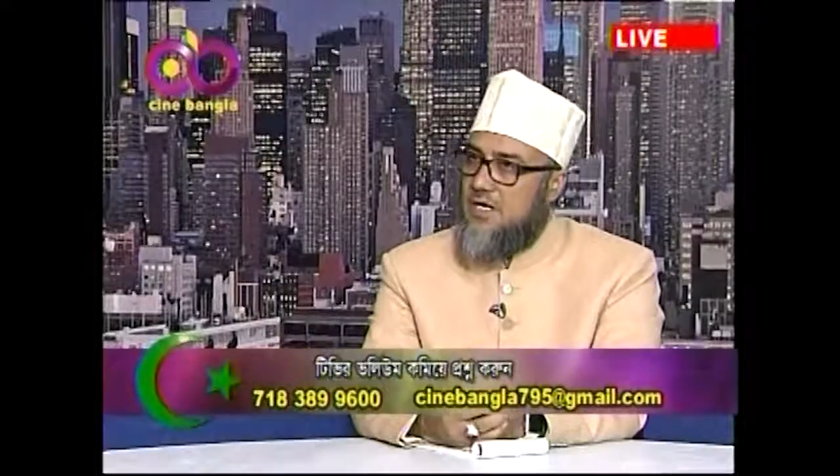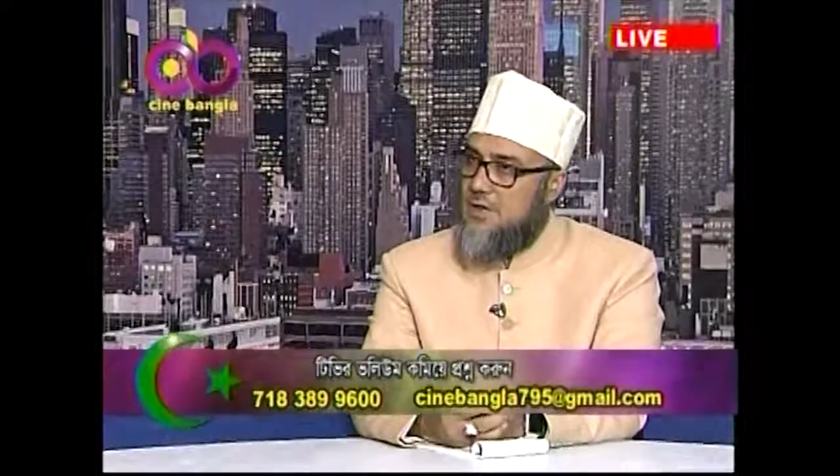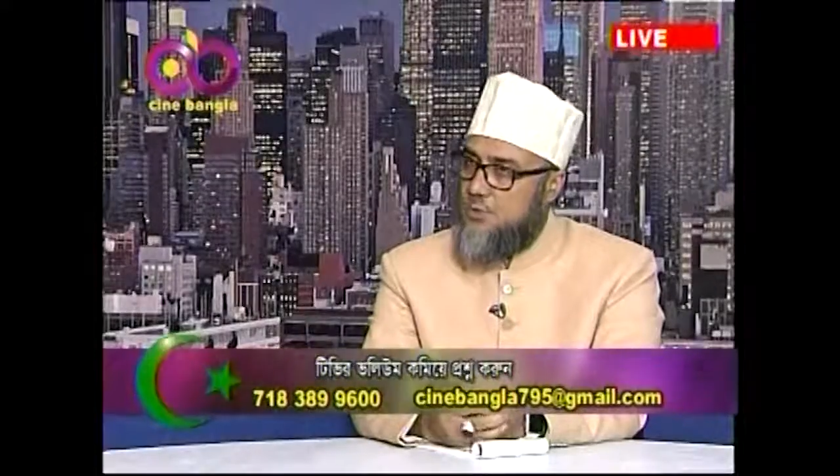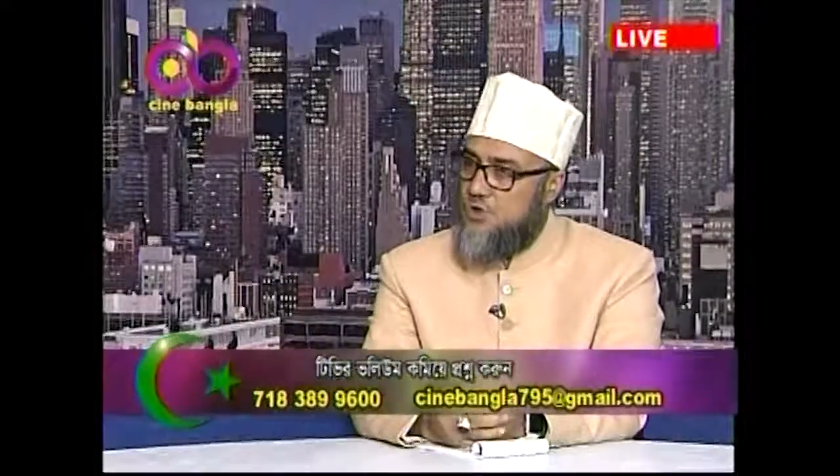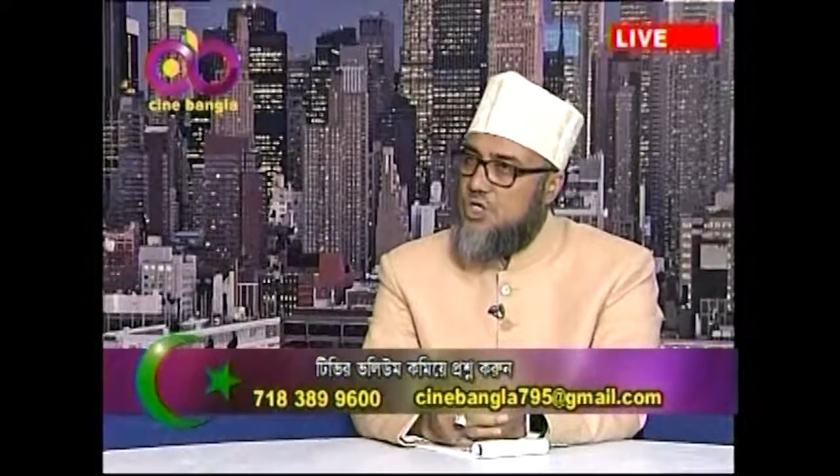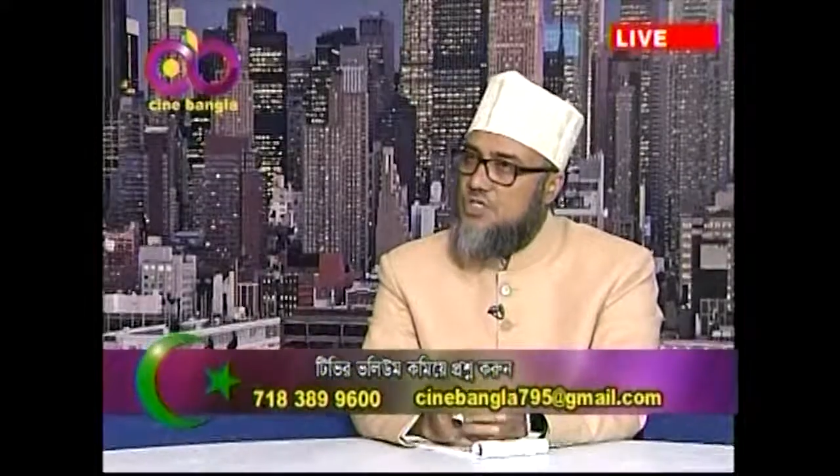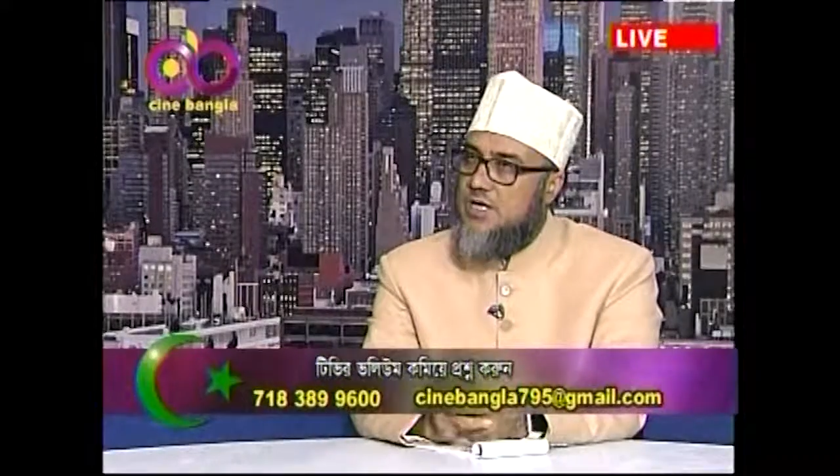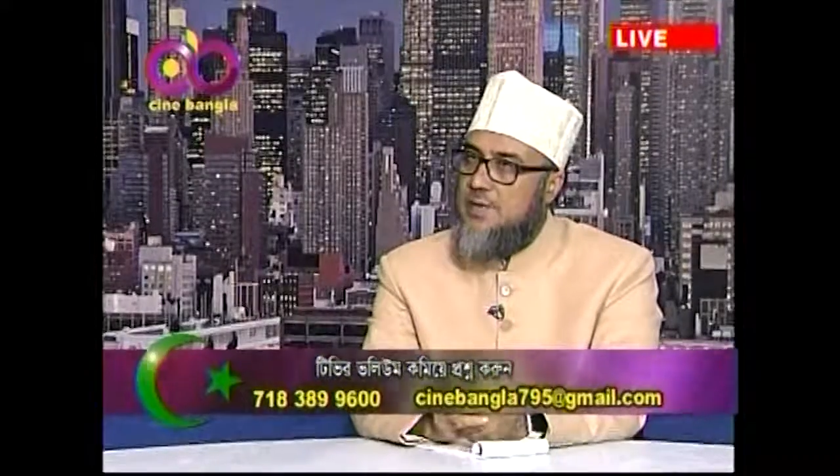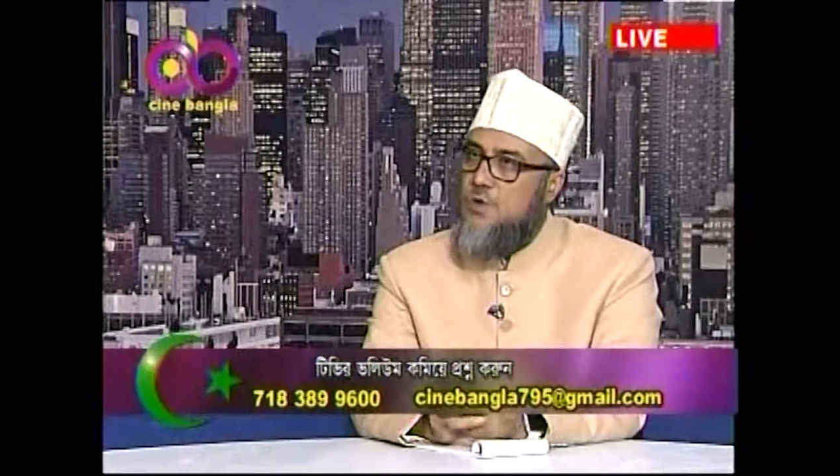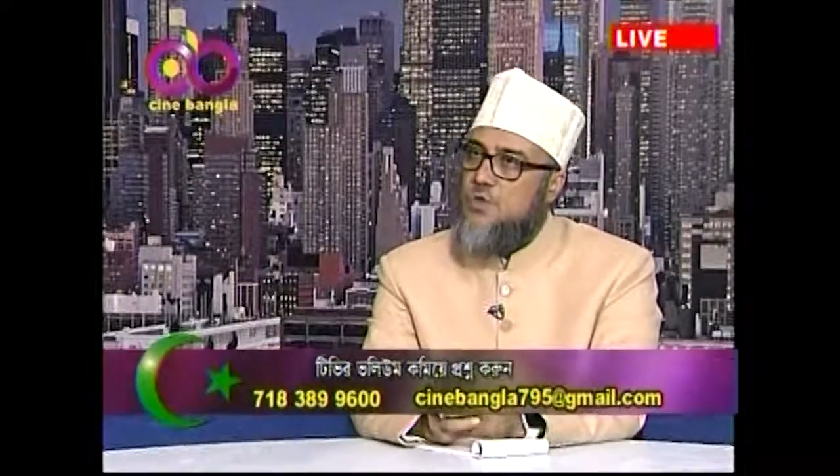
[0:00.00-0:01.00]
পাকের
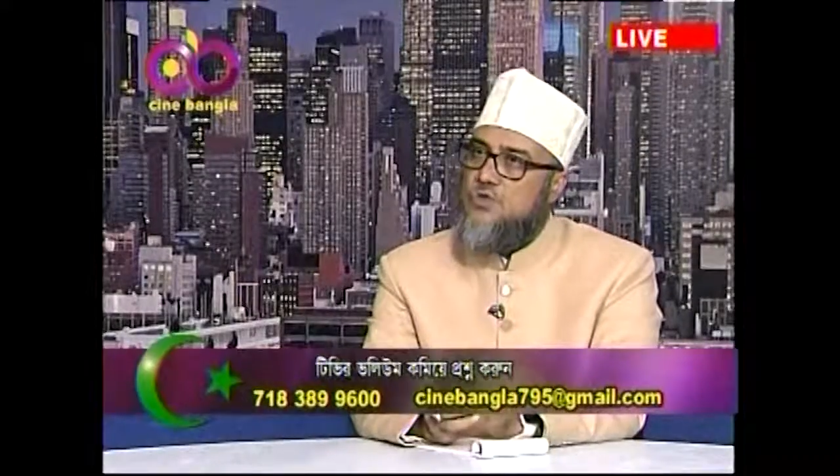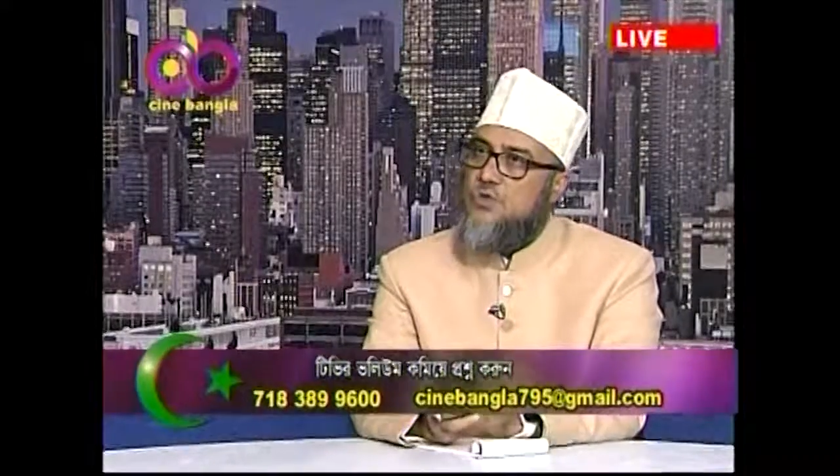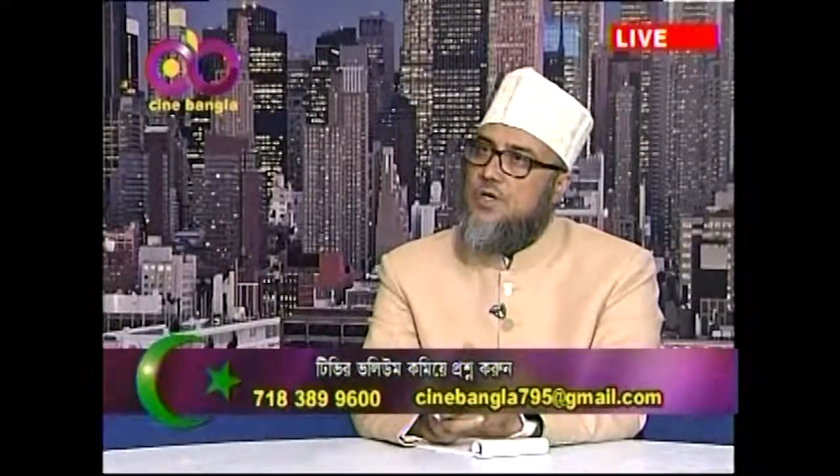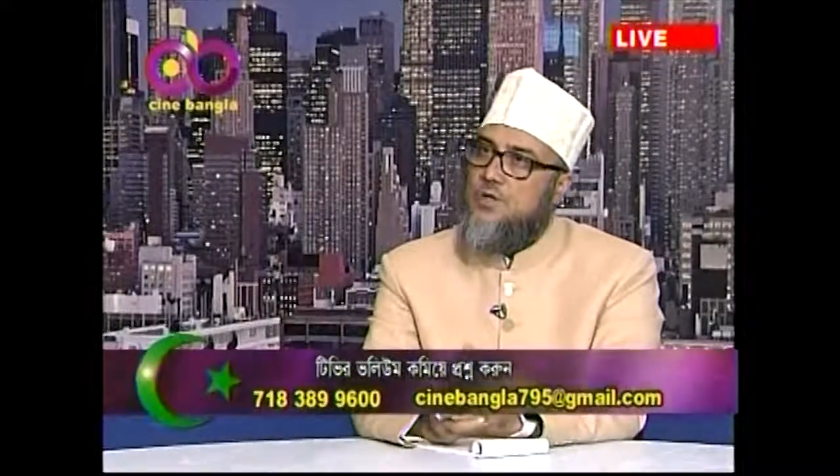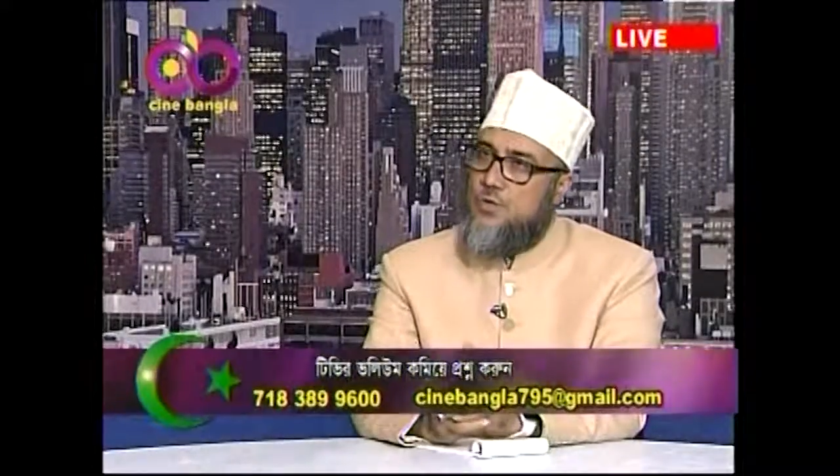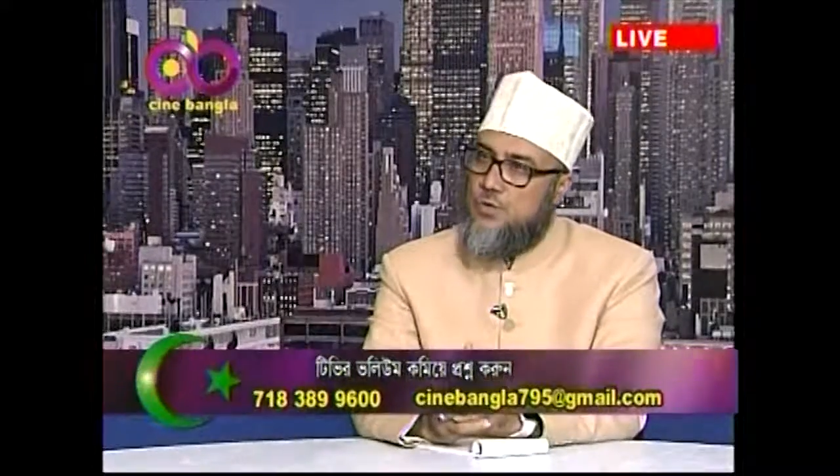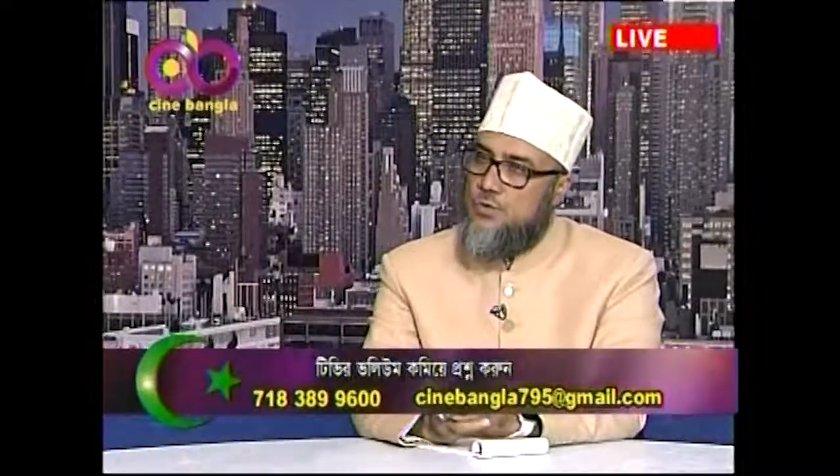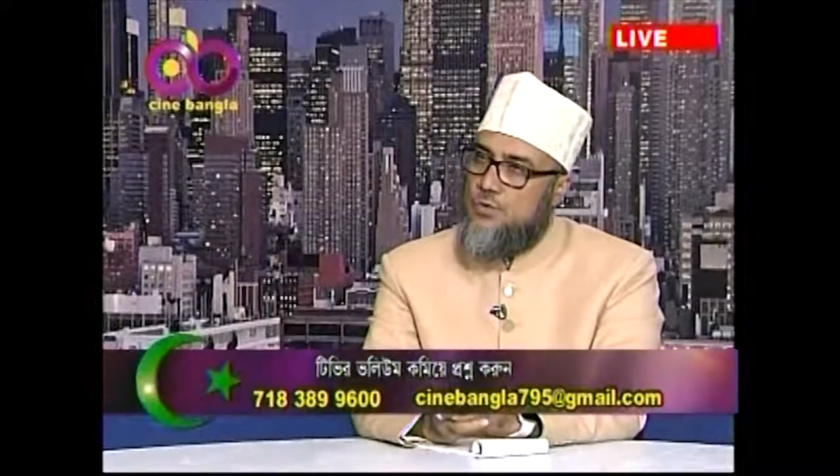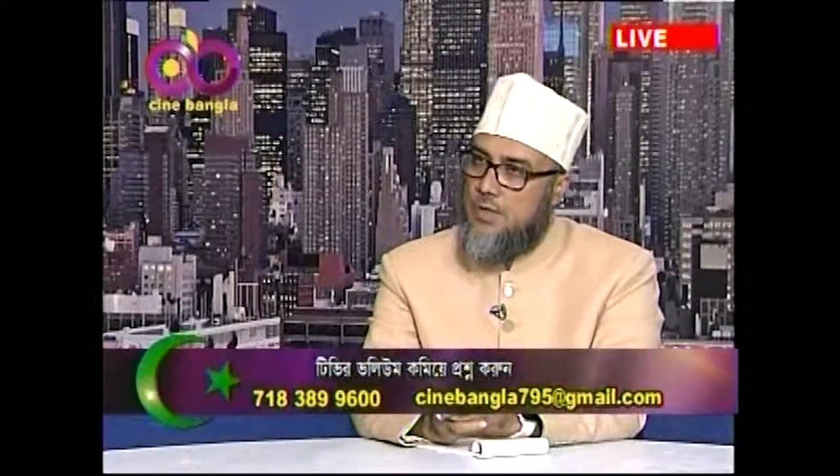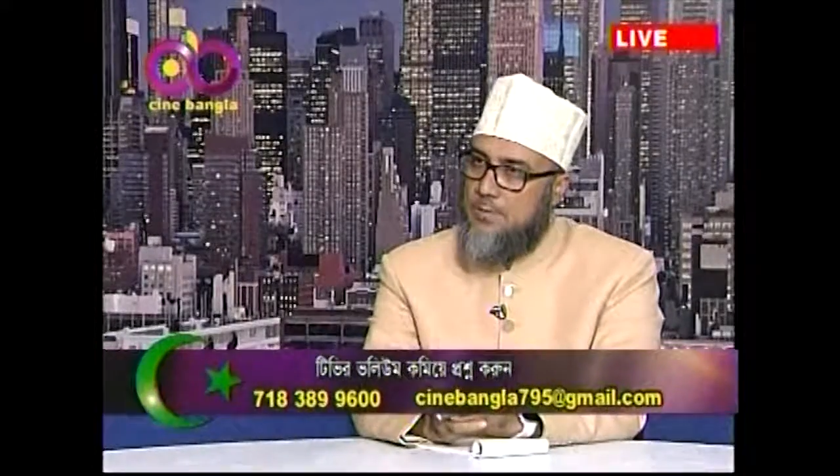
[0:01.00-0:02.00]
প্রশংসা এবং রসুলের দরুদ